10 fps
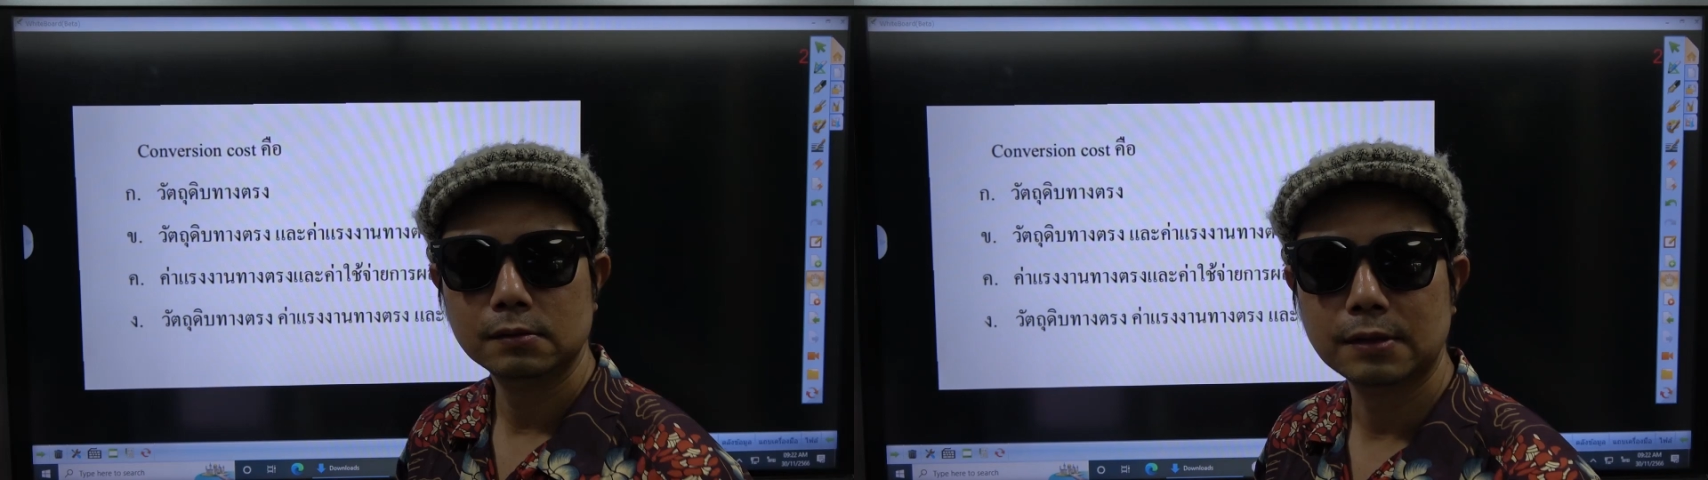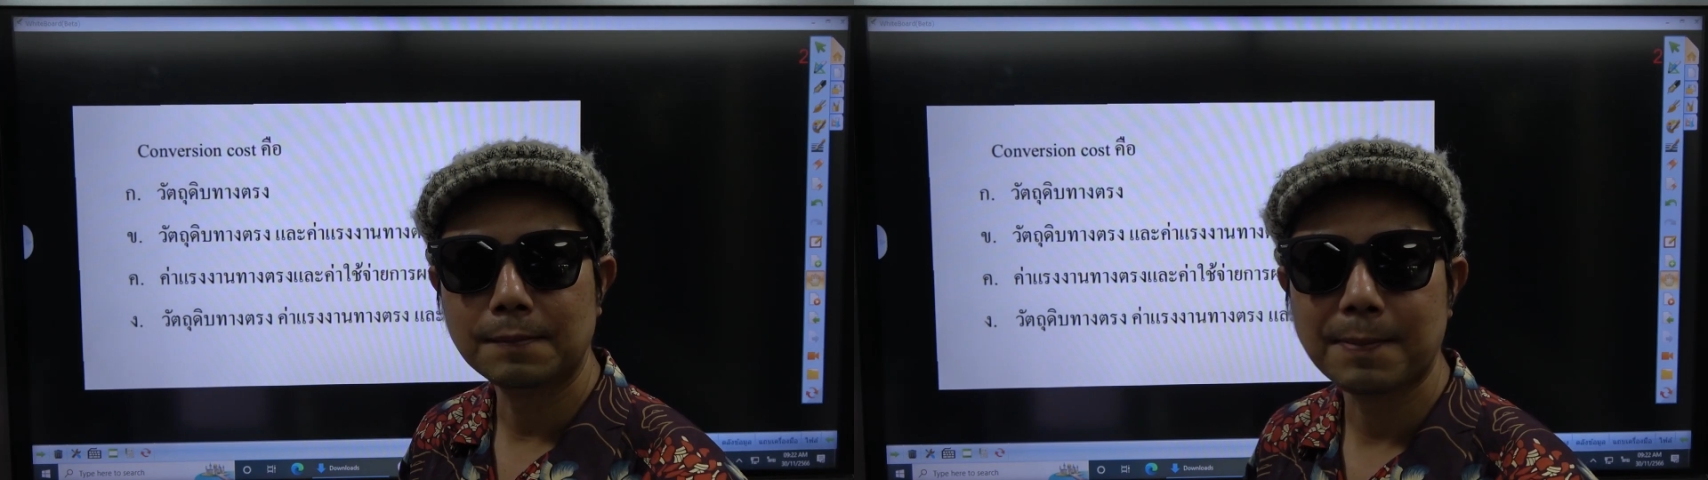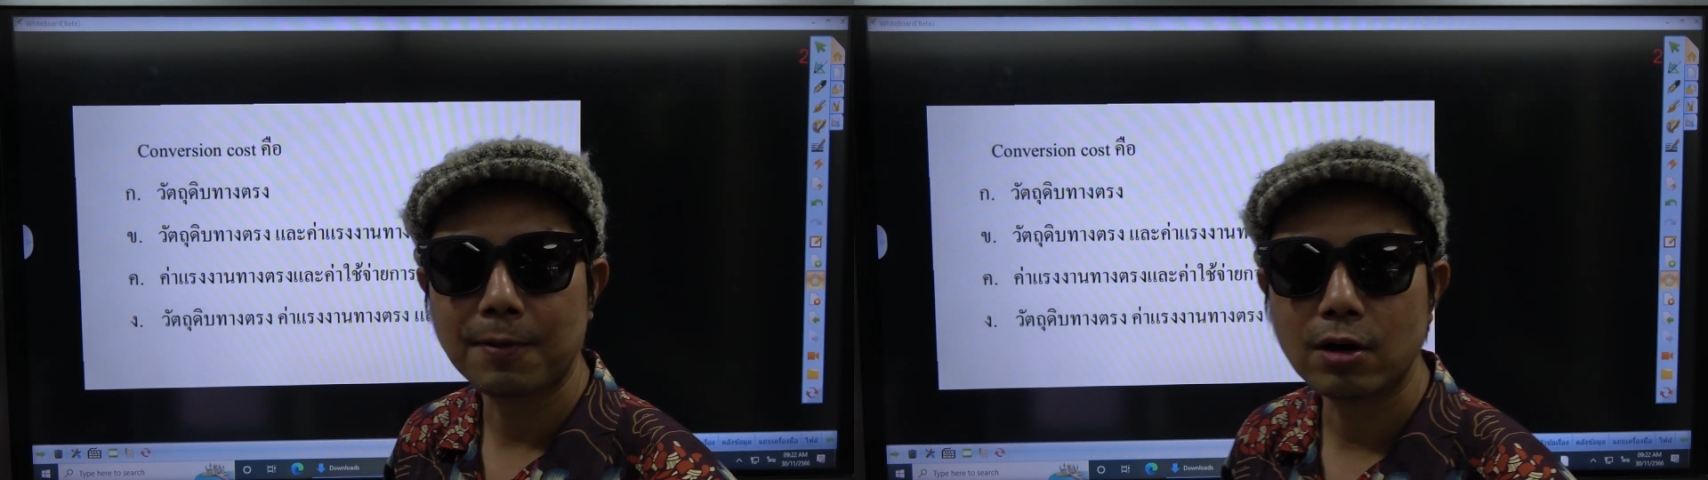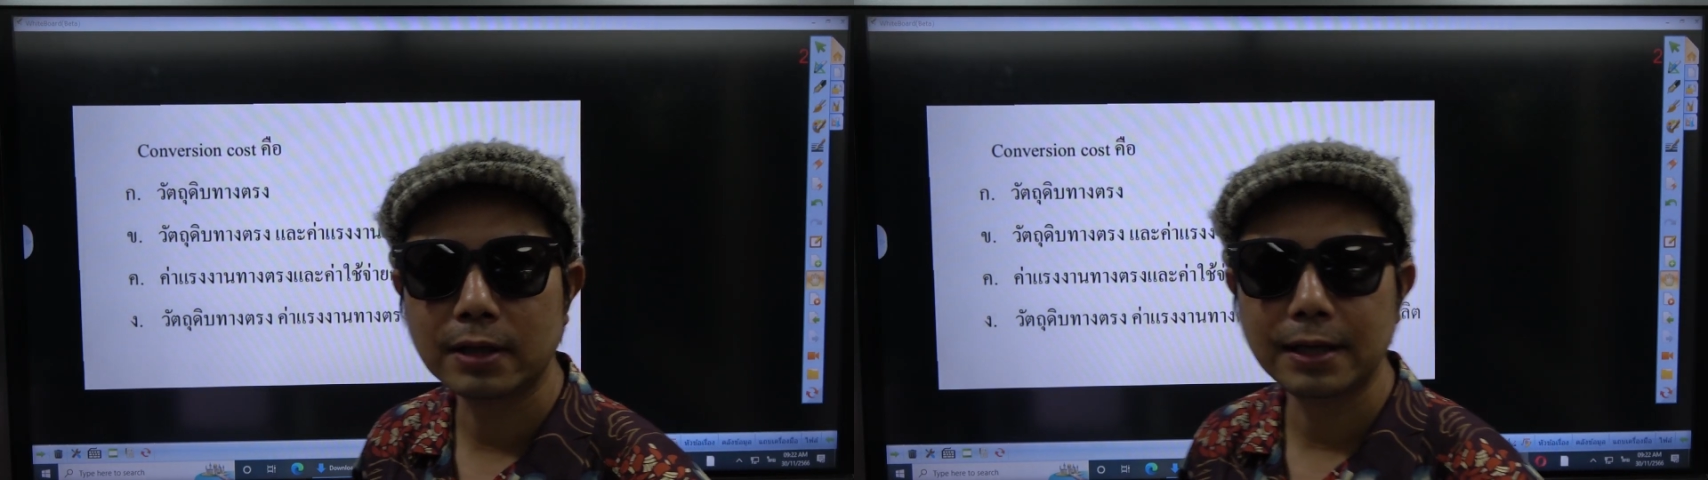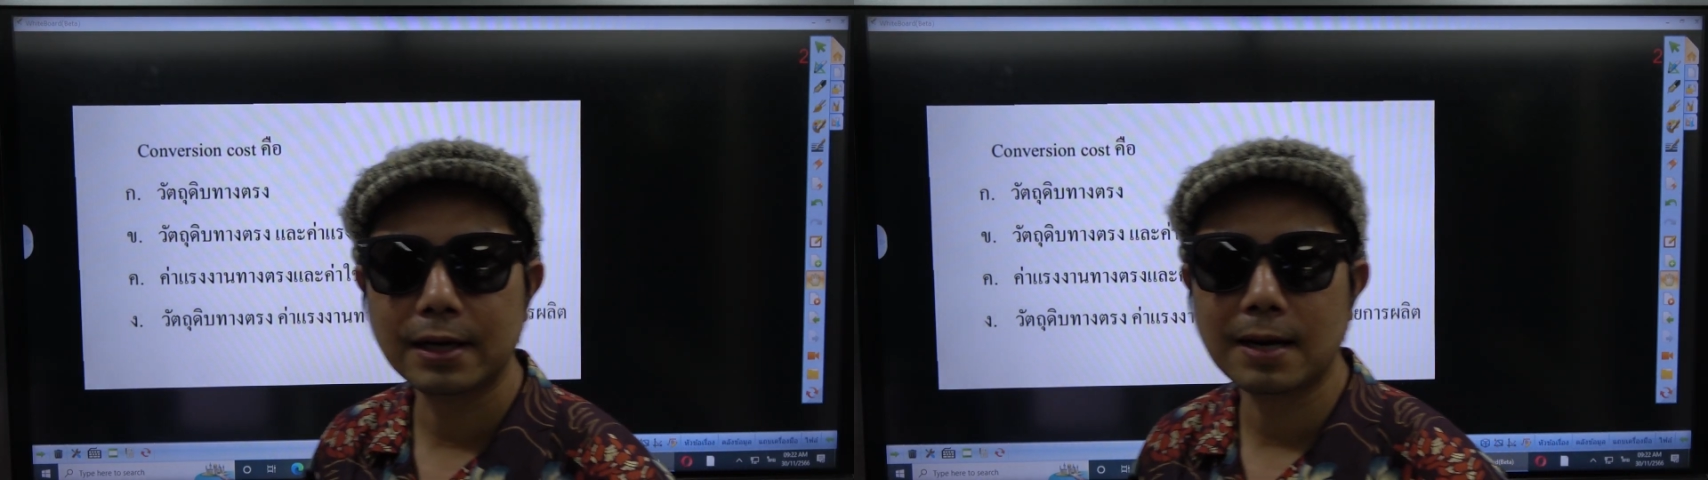สำหรับข้อ
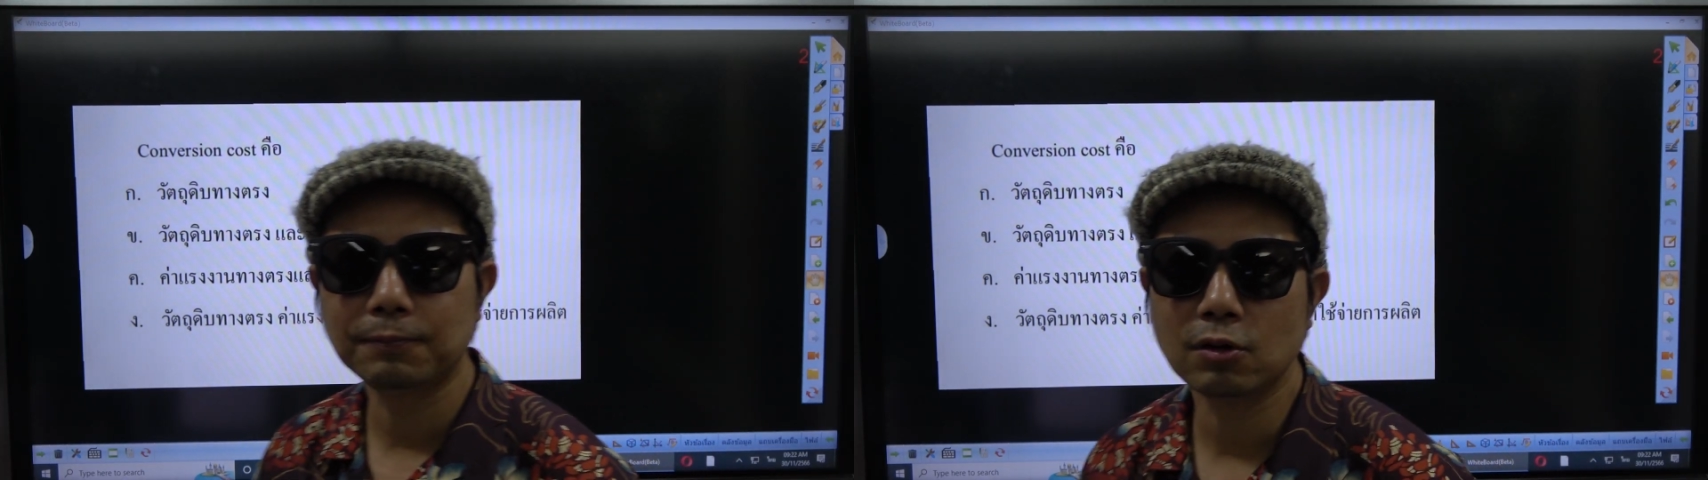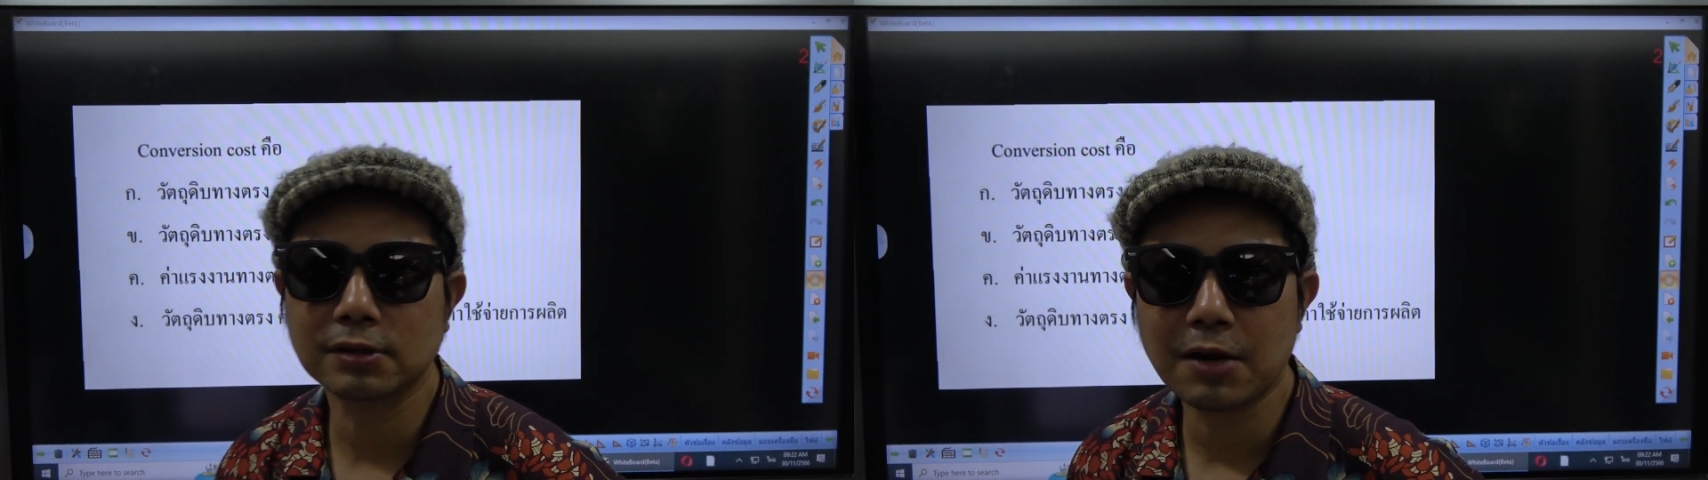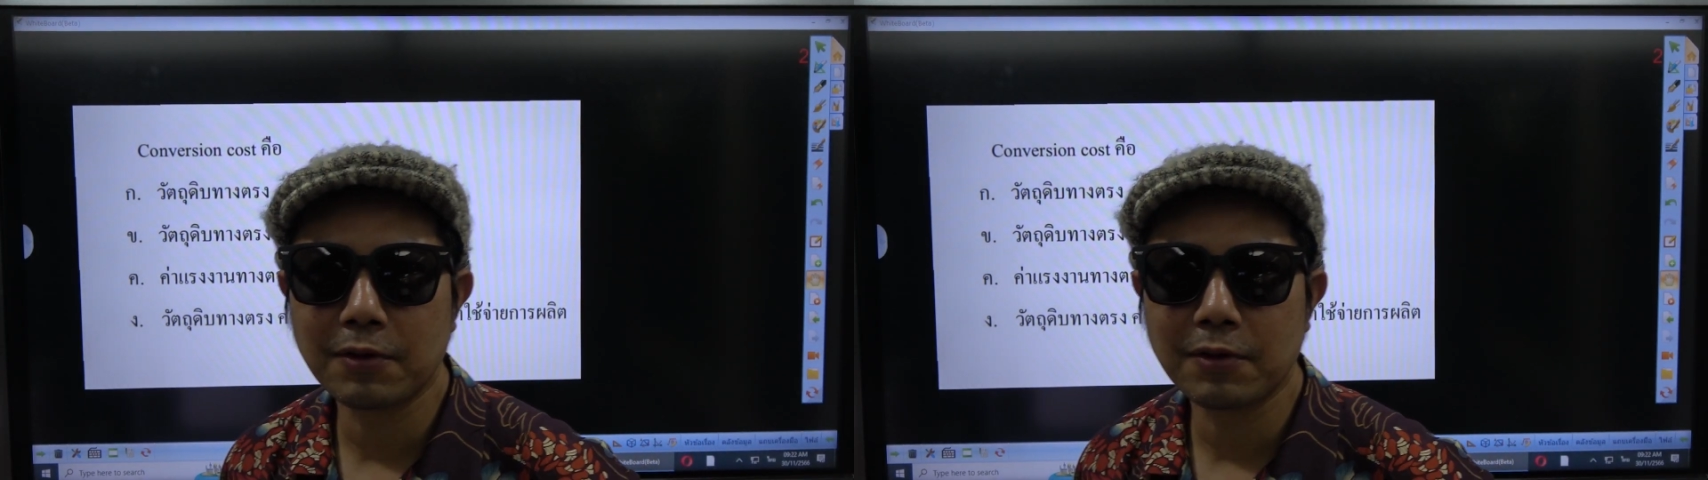นี้นะครับ ต้องใช้